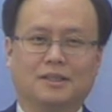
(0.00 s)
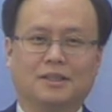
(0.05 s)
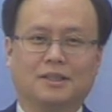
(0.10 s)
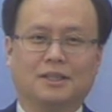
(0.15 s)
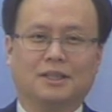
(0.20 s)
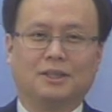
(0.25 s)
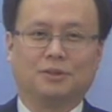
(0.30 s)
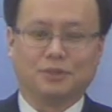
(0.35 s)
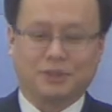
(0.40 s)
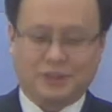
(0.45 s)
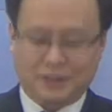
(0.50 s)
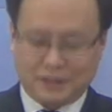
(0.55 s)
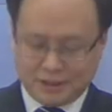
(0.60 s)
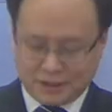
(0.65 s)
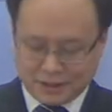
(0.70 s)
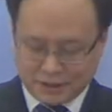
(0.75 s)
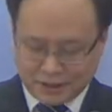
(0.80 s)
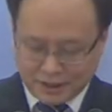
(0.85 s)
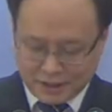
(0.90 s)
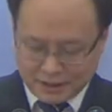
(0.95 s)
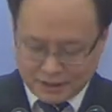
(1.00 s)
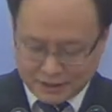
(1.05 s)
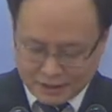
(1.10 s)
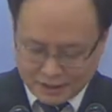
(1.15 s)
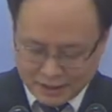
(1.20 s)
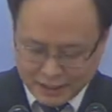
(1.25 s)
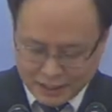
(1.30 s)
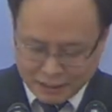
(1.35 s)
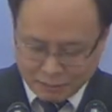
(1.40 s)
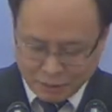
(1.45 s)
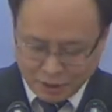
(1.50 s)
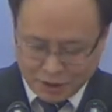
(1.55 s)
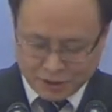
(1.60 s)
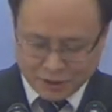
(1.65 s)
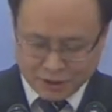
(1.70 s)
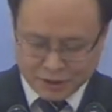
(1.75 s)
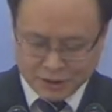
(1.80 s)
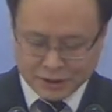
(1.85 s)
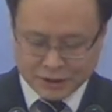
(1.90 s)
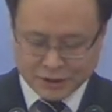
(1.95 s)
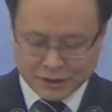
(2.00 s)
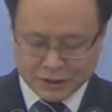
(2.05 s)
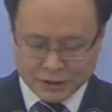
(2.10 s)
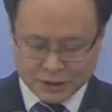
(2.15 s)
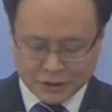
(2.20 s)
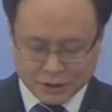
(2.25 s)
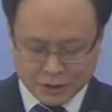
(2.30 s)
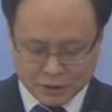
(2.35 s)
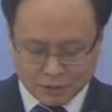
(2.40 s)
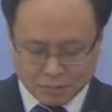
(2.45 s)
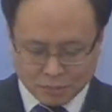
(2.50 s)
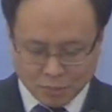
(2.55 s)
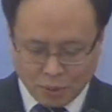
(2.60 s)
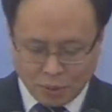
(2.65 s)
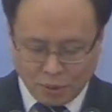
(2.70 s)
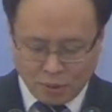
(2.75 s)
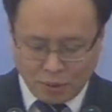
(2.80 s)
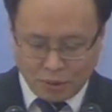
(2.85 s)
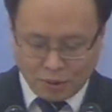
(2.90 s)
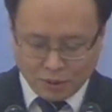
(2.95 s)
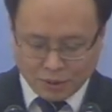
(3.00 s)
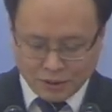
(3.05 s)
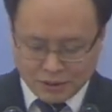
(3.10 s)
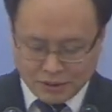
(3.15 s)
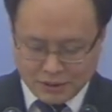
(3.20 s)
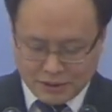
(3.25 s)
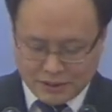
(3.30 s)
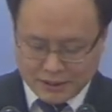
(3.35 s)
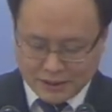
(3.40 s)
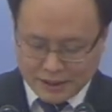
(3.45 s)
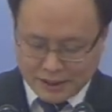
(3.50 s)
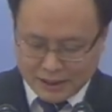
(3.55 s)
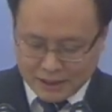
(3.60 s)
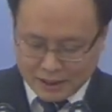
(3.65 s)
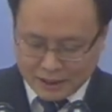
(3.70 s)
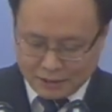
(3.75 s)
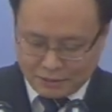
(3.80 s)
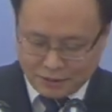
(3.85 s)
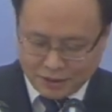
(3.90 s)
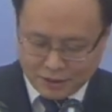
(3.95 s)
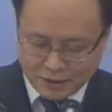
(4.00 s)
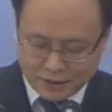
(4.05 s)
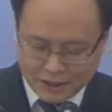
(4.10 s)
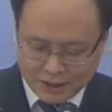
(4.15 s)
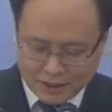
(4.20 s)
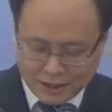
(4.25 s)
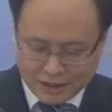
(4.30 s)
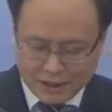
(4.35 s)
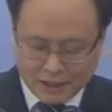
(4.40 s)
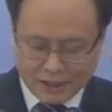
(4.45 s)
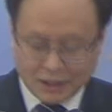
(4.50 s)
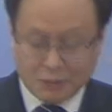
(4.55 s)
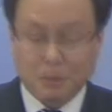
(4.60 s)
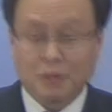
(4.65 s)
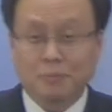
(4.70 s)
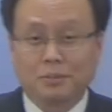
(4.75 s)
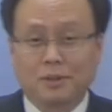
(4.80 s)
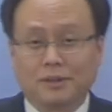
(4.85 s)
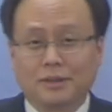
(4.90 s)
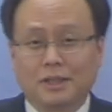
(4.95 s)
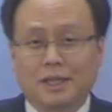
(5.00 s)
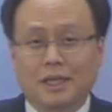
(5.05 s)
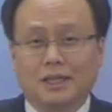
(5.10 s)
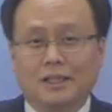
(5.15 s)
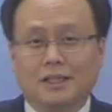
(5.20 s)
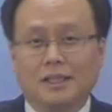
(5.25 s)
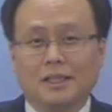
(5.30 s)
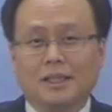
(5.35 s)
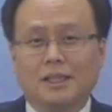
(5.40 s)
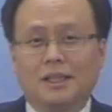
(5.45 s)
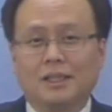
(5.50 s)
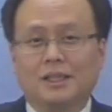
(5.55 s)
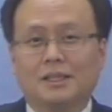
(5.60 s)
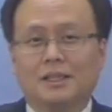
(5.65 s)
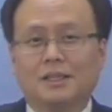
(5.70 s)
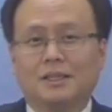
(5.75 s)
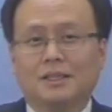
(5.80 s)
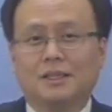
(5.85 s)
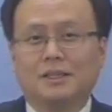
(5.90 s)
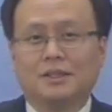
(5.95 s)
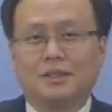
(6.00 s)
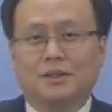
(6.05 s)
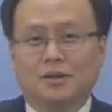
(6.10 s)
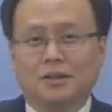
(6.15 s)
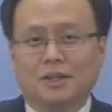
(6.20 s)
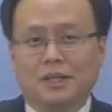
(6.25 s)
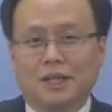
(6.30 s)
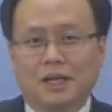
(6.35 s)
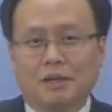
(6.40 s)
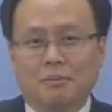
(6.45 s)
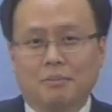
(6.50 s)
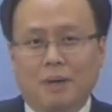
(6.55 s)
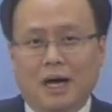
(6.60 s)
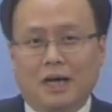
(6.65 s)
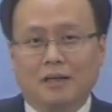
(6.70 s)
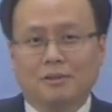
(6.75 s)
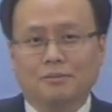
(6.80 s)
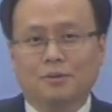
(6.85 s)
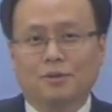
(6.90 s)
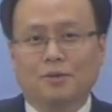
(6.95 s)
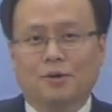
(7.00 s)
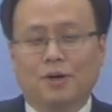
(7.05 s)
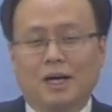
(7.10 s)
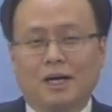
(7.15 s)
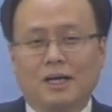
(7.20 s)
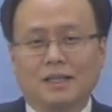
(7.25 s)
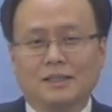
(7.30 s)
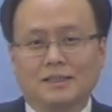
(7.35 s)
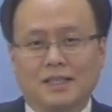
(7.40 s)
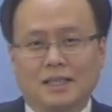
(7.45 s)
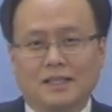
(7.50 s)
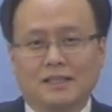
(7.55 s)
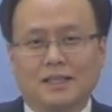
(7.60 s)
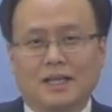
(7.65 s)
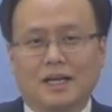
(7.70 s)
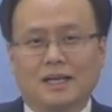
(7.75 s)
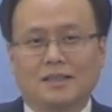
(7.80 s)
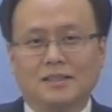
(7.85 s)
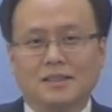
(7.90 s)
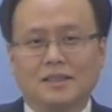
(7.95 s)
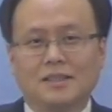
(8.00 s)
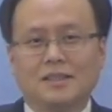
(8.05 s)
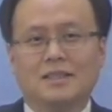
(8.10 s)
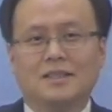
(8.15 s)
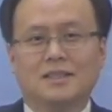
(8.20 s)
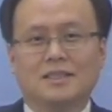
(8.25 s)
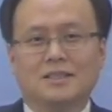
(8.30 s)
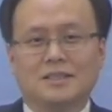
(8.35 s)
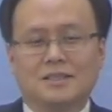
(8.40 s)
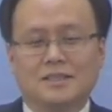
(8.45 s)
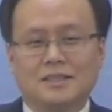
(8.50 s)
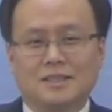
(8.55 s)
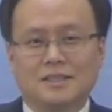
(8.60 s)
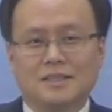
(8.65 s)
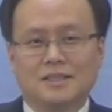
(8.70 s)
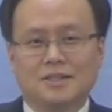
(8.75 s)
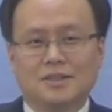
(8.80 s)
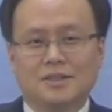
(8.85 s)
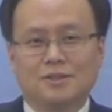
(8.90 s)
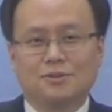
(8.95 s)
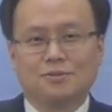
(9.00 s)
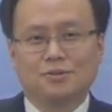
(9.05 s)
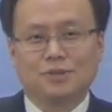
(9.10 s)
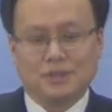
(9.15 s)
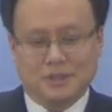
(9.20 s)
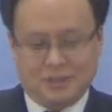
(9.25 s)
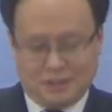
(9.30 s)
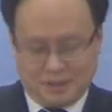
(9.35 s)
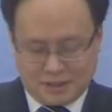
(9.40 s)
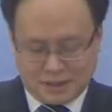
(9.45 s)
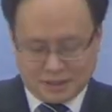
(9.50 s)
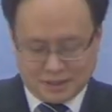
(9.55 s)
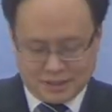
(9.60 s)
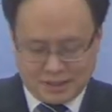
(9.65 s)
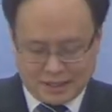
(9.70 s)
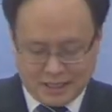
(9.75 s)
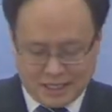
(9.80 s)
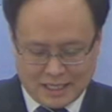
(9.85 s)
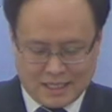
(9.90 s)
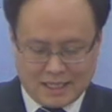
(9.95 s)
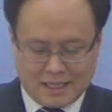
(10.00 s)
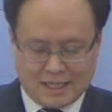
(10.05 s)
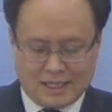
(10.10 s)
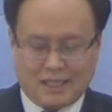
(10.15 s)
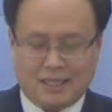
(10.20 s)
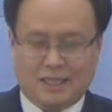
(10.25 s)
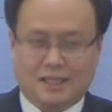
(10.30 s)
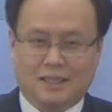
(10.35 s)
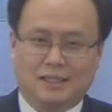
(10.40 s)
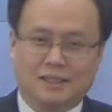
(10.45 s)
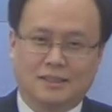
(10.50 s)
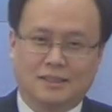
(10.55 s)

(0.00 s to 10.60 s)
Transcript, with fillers: 그리고 7절에 그리하면 모든 지각에 뛰어난 하나님의 평강이 너희의 마음과 생각을 지켜주실 것이다.